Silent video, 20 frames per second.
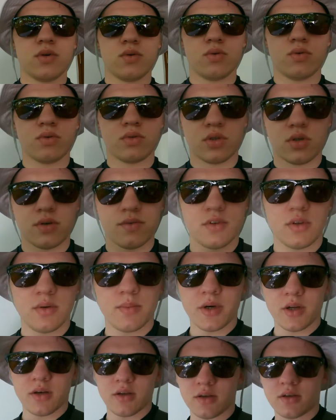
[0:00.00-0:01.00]
остров не
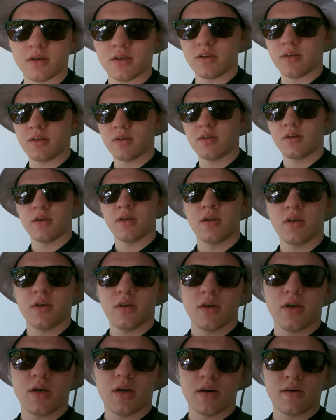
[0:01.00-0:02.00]
маленький.
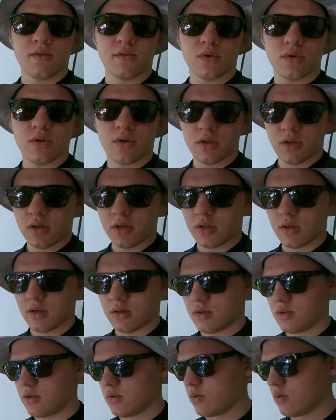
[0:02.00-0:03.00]
Авроре
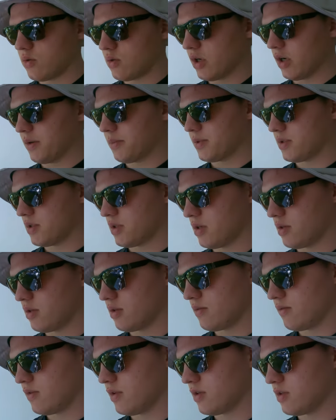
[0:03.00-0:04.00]
надо на руках
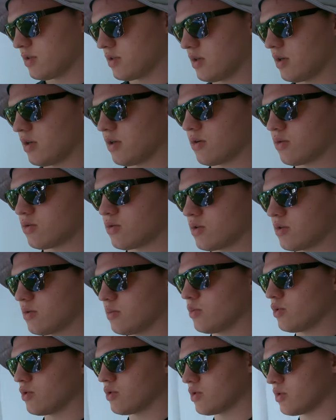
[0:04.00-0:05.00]
постоянно двигаться, Лера уже не
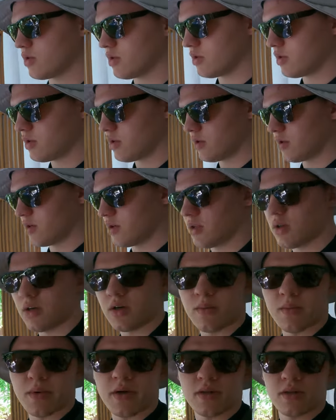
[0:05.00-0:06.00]
может.
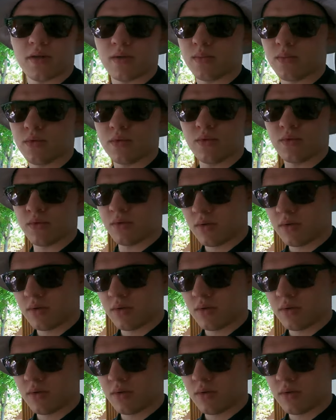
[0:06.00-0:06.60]
горбатая буду.